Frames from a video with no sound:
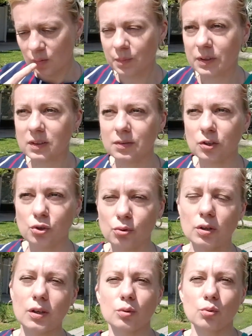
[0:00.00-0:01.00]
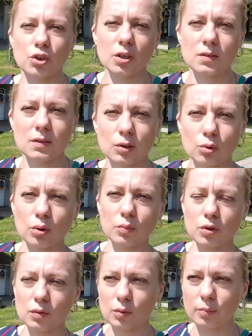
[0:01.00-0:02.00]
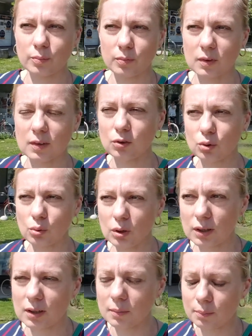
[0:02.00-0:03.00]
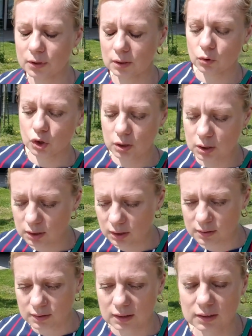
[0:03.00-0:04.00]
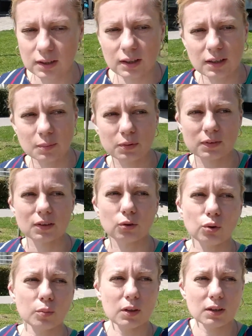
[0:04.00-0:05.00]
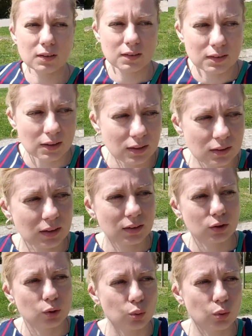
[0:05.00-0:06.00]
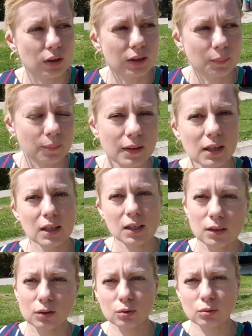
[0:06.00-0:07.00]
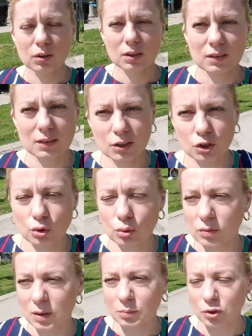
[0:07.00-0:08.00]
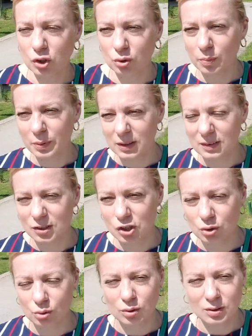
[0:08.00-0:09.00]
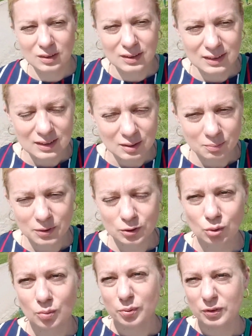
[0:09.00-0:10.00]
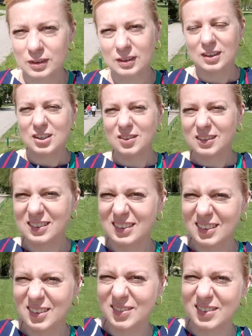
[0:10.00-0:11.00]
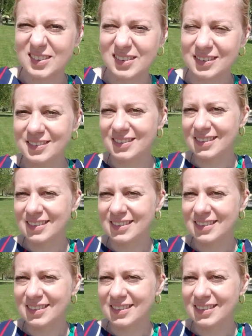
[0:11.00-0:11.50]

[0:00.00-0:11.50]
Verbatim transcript: посвящу я эту часть знакомству с Толиком, потому что как раз тогда я и познакомилась с Анатолием. Ну и расскажу вам, что произошло потом, после нашего знакомства.